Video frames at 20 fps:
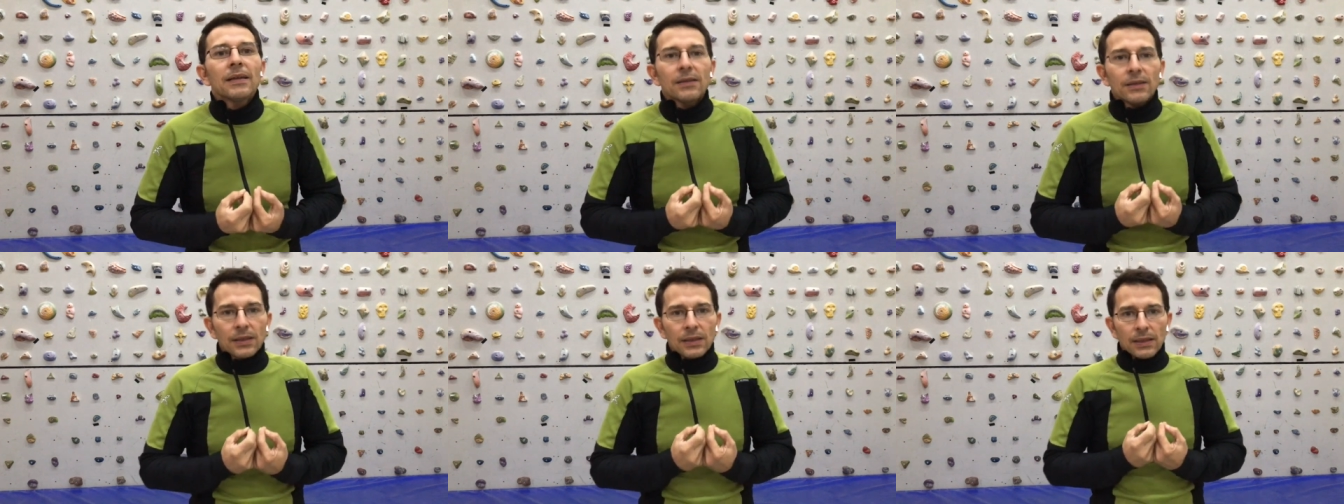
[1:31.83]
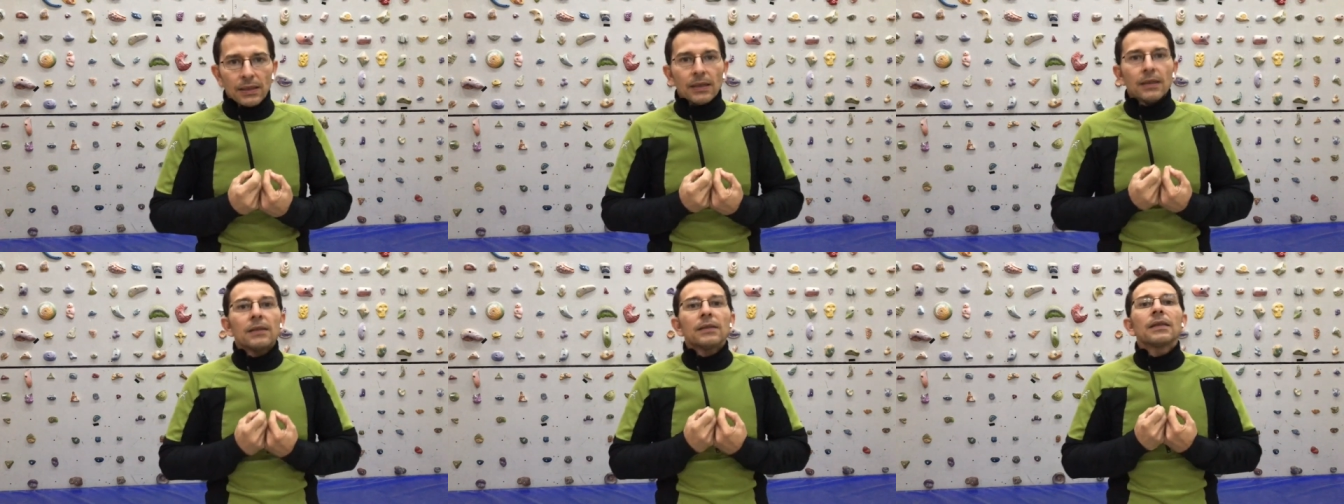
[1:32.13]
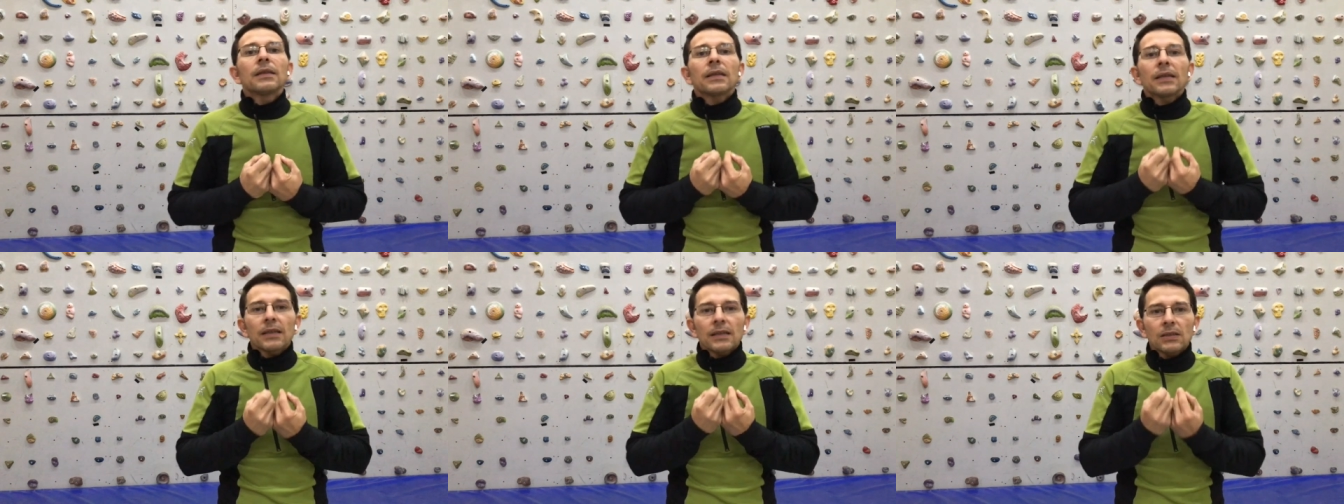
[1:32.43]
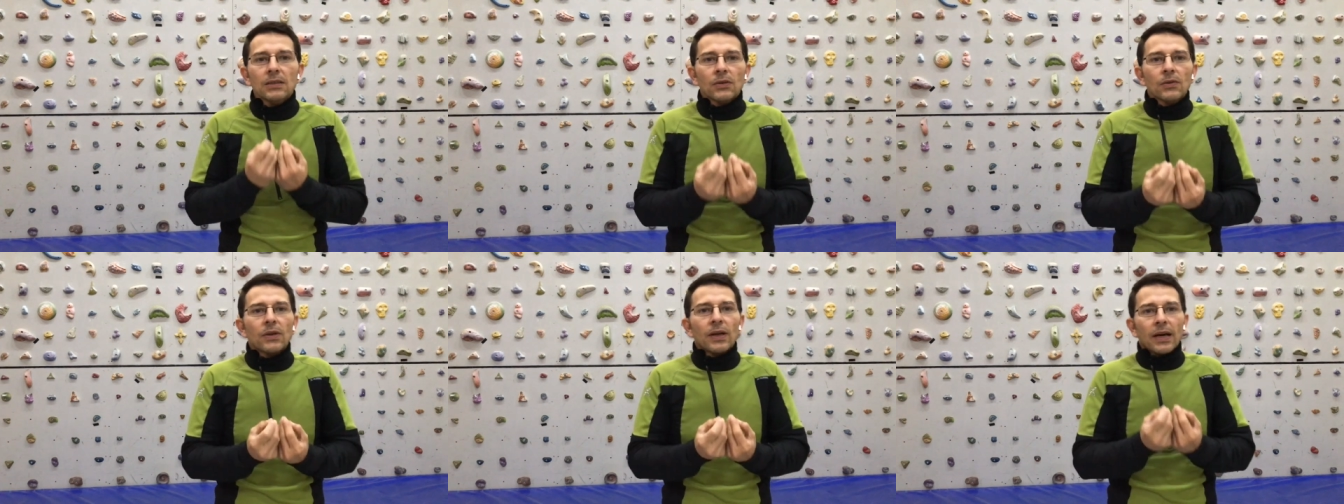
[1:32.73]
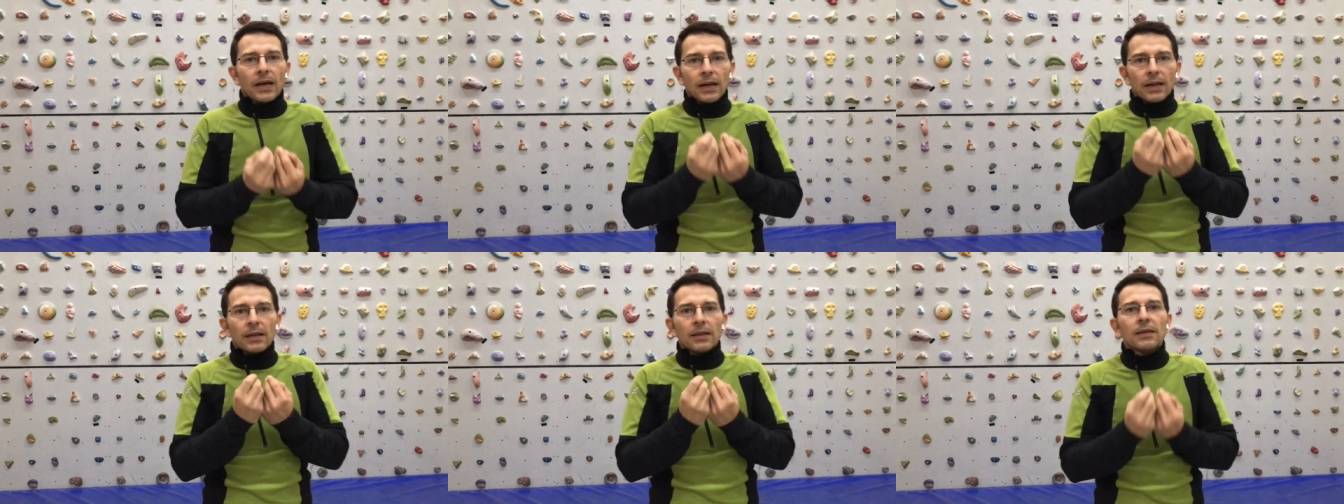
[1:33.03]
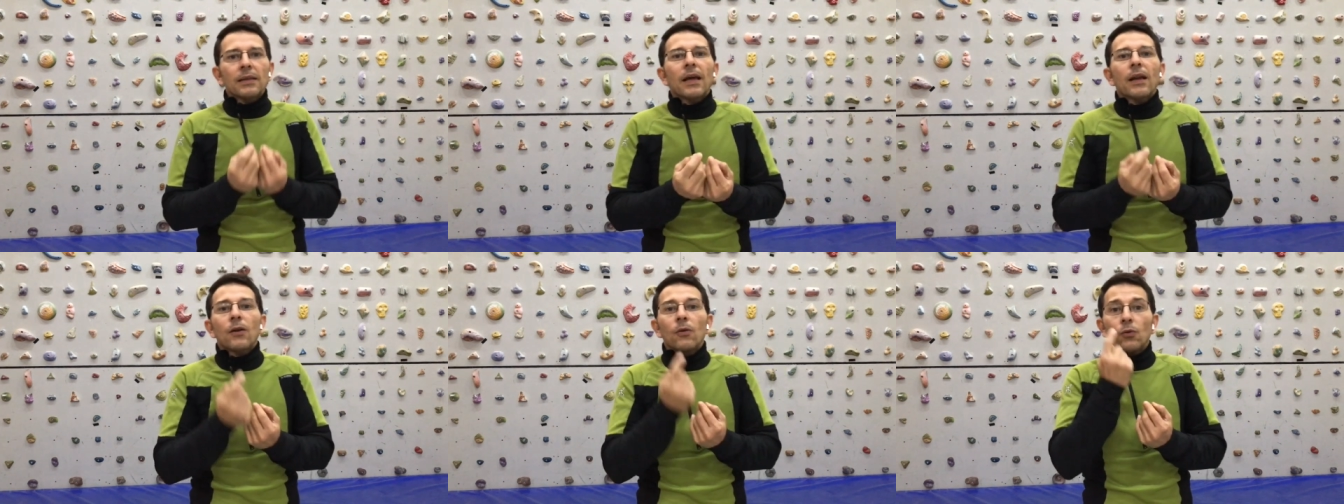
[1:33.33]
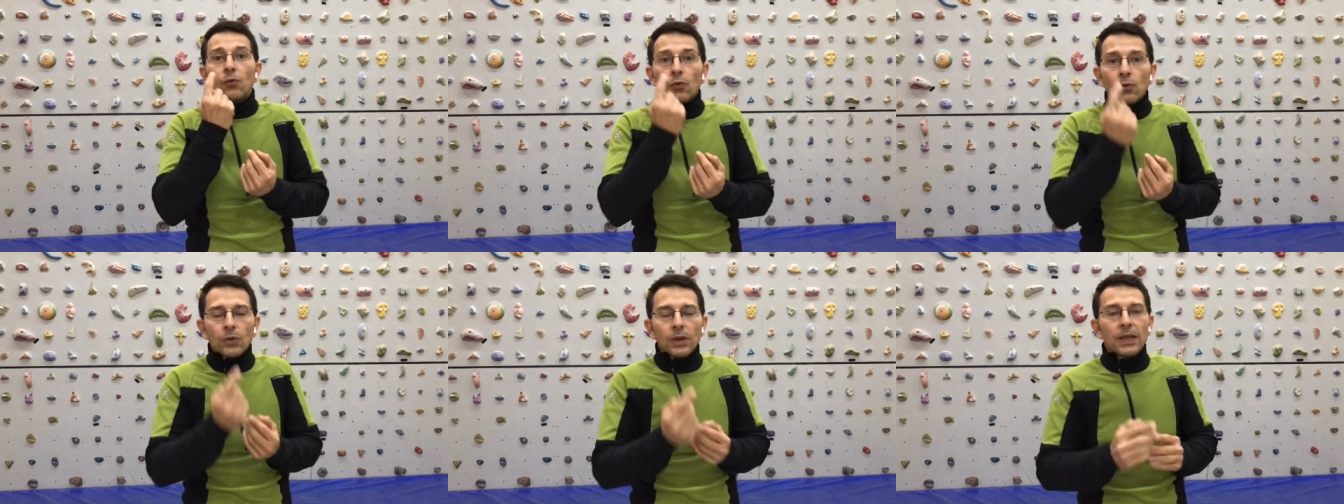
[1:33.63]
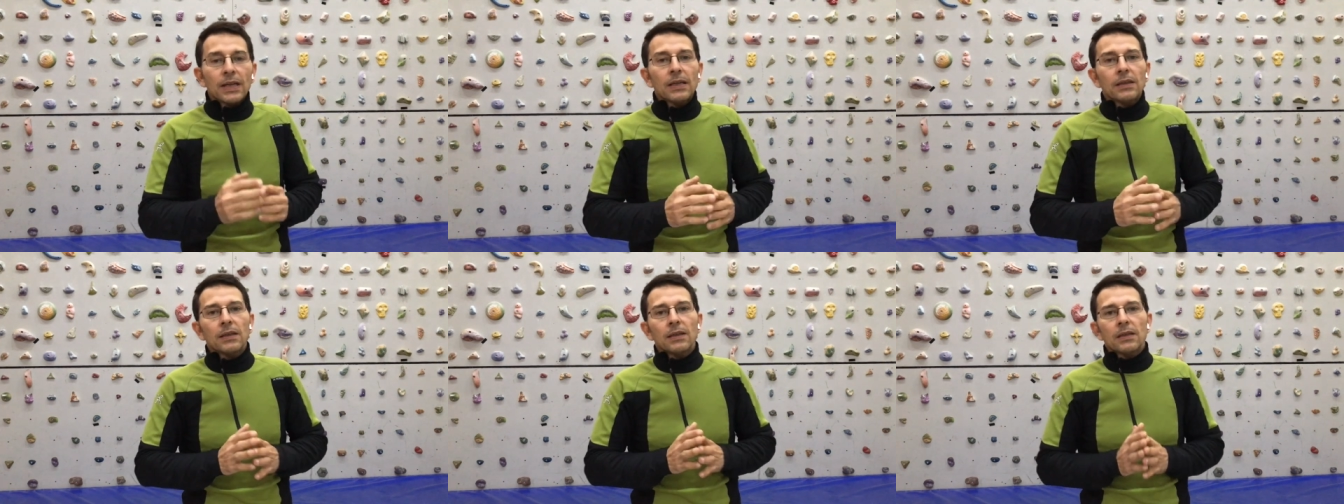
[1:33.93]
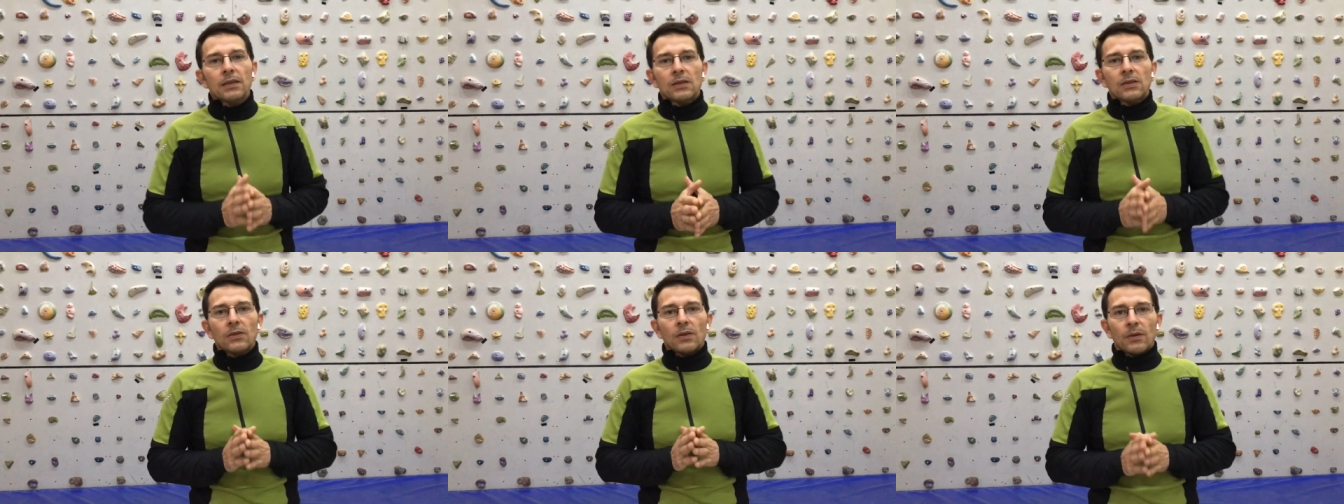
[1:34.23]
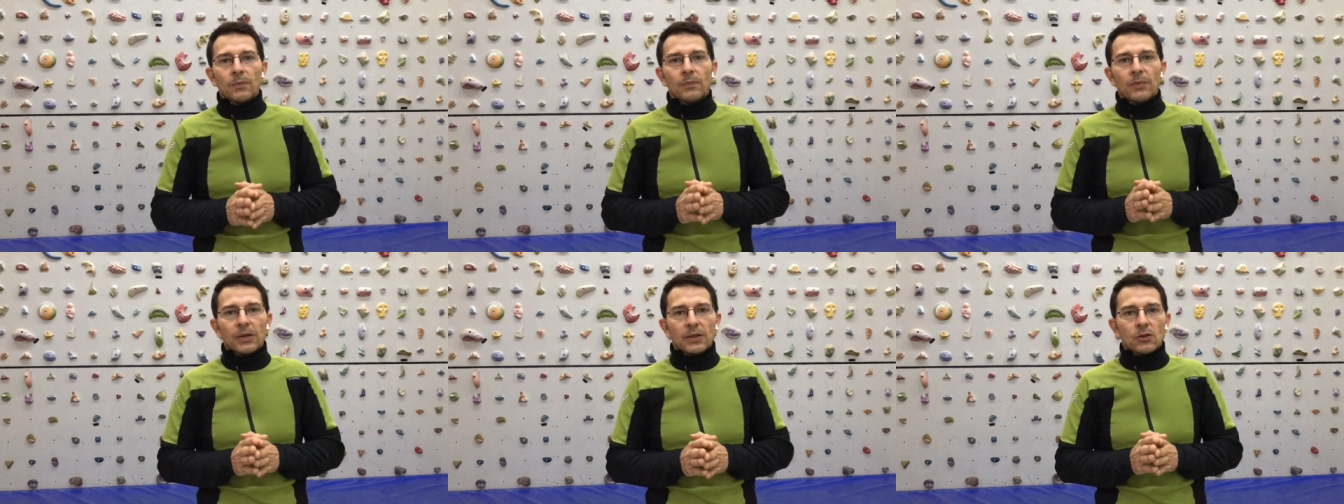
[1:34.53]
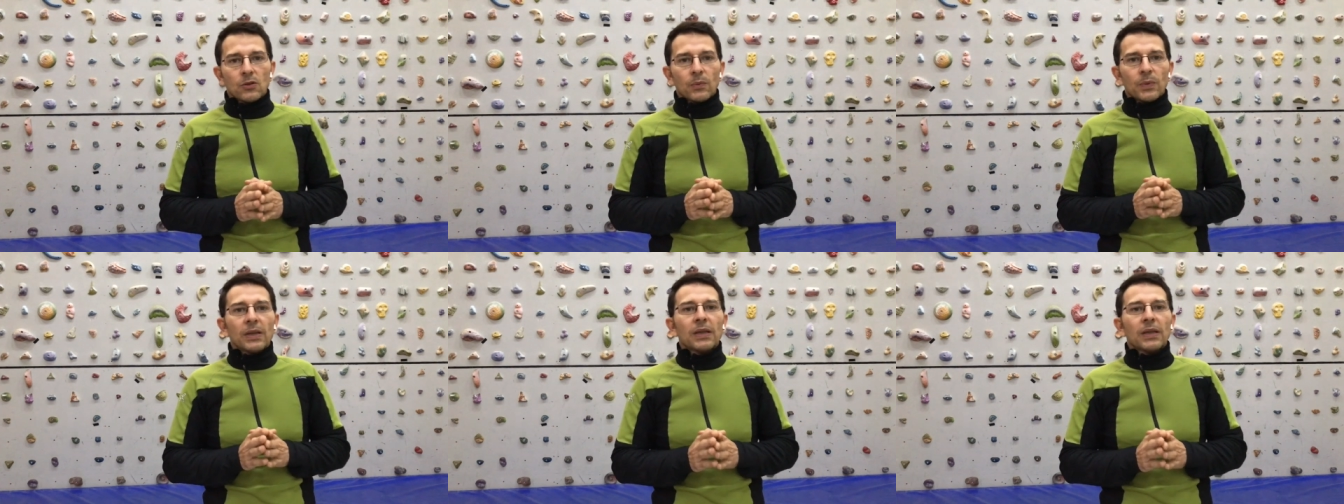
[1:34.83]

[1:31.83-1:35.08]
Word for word: di direzionare, di dare un'unica direzione al peso.